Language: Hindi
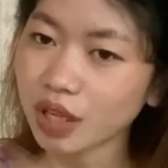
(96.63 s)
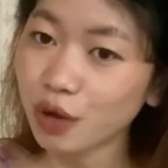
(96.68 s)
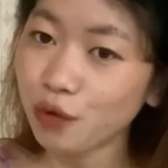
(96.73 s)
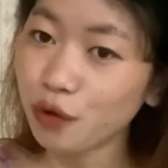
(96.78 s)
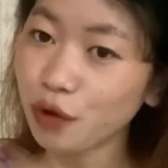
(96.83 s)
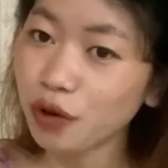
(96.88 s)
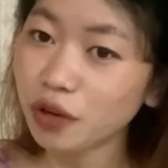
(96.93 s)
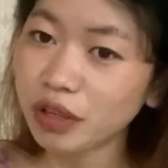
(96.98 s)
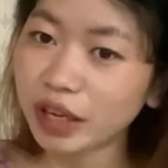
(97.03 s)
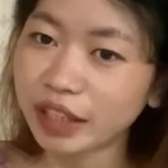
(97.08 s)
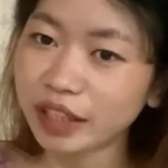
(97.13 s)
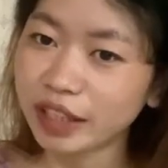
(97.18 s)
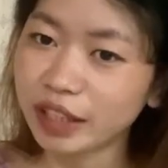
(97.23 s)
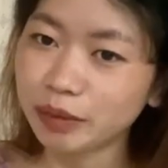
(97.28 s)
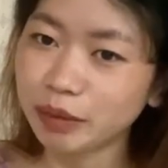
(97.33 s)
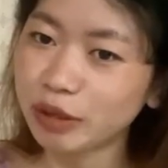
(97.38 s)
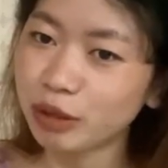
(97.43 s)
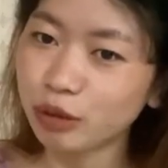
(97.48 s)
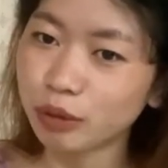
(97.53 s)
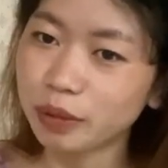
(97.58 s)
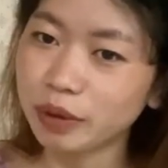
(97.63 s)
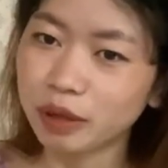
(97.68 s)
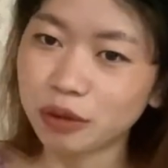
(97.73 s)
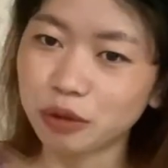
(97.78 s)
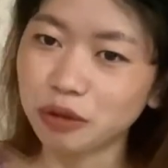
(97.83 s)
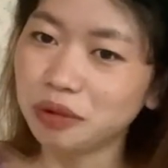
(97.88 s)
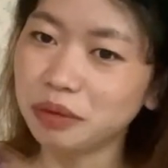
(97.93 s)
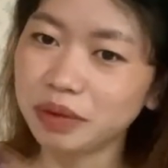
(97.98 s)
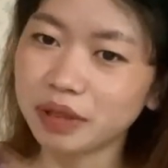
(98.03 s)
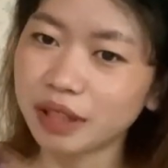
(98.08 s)
फोर नाइन नाइन में तो
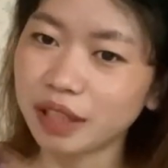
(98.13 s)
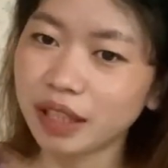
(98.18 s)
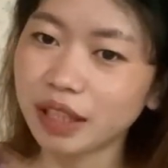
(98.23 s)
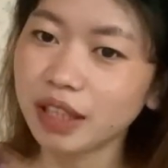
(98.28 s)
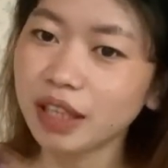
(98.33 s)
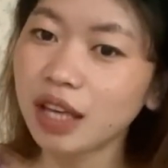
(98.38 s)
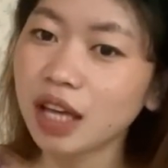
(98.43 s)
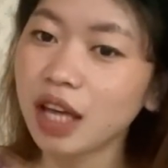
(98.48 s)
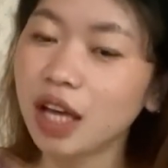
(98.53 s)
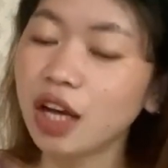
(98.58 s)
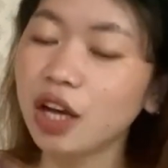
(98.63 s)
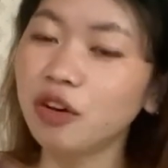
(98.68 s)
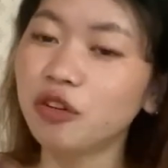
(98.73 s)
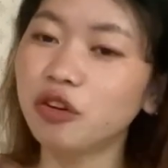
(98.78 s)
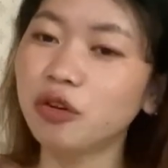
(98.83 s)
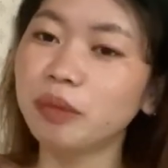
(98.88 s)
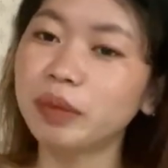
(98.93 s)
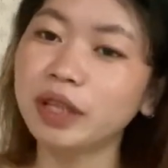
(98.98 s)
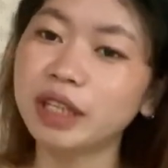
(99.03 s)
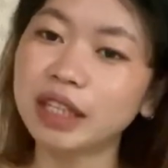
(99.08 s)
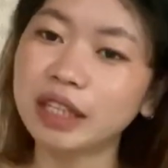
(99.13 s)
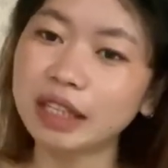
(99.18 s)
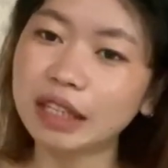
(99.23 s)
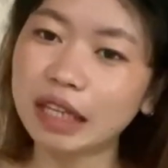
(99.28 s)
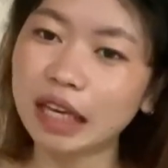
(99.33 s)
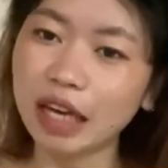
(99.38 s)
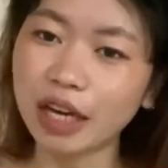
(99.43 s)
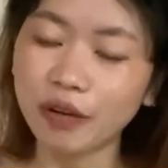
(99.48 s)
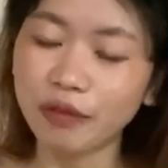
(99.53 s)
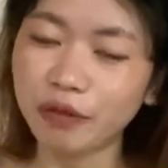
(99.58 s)
बिल्कुल भी नहीं और मैंने
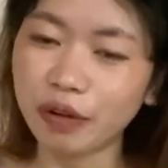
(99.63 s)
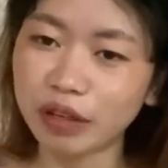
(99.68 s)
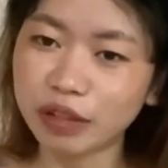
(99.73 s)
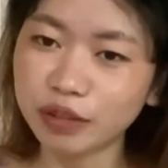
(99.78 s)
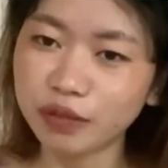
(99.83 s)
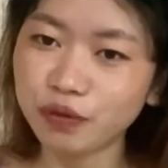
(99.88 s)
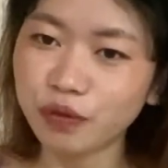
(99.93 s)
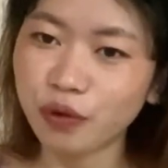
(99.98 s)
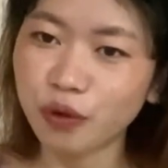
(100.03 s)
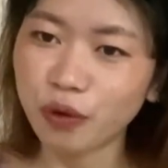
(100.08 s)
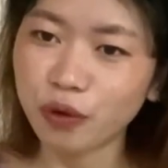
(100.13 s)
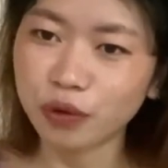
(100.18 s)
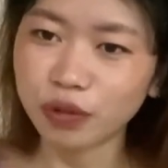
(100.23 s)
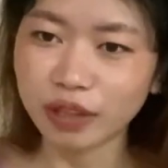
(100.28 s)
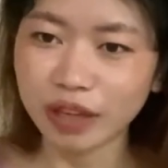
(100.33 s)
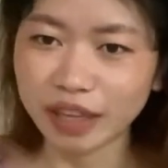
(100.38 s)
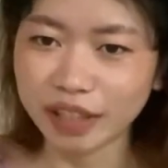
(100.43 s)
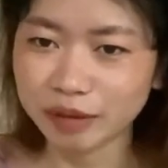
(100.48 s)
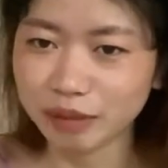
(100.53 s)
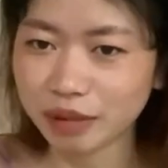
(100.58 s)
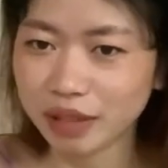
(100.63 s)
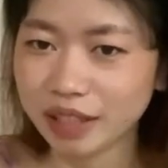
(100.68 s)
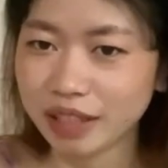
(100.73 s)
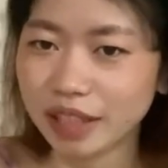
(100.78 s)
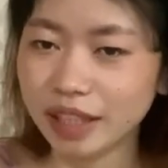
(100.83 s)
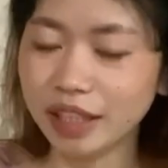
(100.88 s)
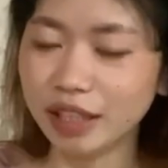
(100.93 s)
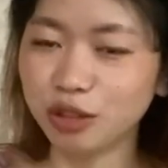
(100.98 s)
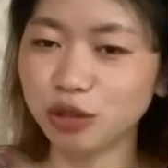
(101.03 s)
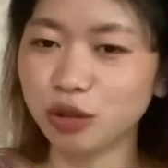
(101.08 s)
लिया है वन फोर नाइन में
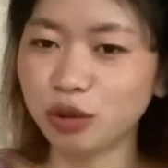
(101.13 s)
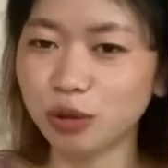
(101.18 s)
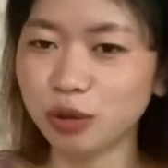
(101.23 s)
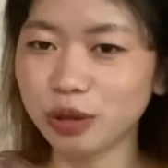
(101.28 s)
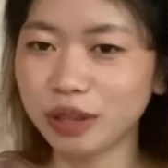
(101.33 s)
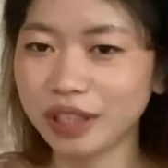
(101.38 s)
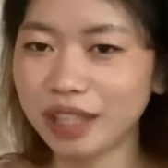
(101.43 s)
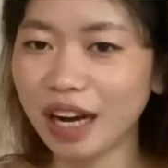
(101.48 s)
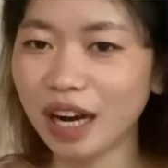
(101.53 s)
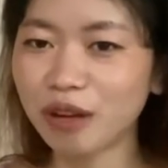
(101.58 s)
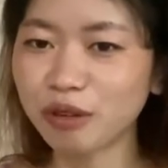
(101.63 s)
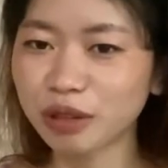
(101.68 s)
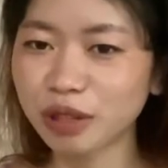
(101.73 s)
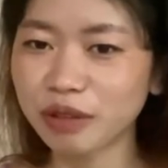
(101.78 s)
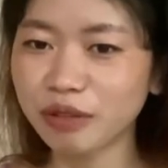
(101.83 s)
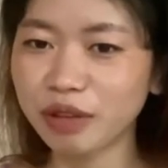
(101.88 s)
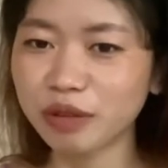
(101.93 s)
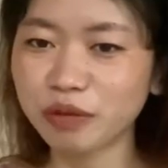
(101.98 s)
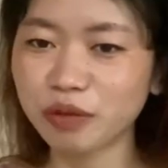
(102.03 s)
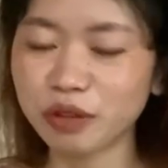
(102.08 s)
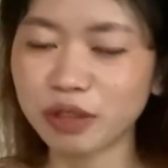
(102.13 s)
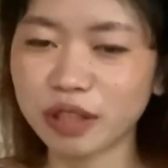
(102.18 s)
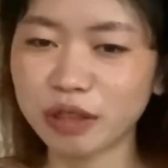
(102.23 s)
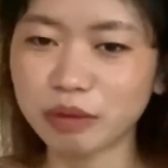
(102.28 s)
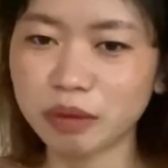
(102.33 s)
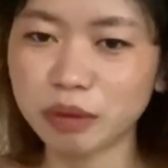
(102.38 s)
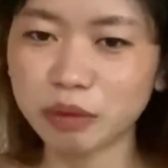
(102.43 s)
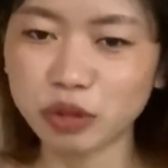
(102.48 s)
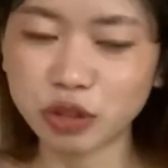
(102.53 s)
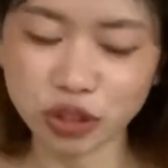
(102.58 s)
लिया है तो दिखाऊंगी वन फोर नाइन
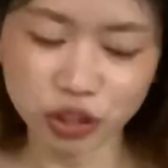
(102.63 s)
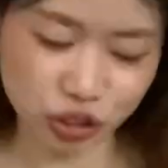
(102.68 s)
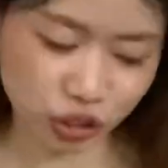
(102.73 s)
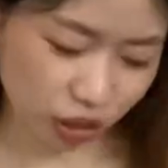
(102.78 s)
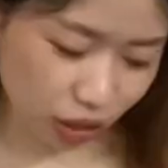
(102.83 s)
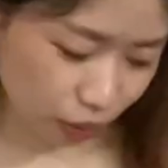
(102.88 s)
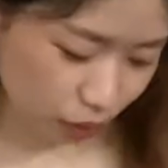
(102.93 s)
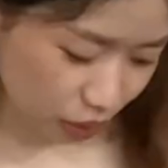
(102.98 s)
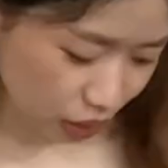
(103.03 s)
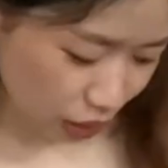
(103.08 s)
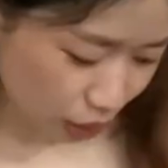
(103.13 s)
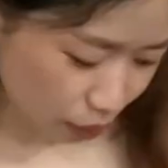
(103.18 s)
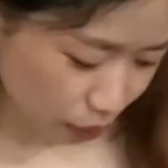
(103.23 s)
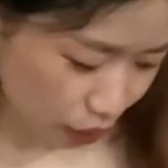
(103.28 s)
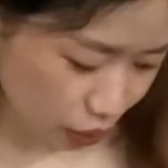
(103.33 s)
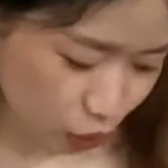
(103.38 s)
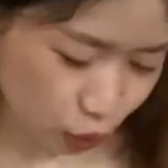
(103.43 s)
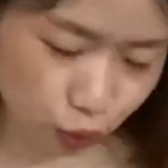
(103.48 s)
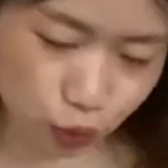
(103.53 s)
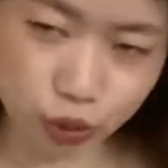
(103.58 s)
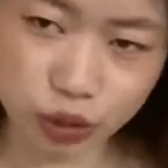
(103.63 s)
में मुझे क्या मिला मेसो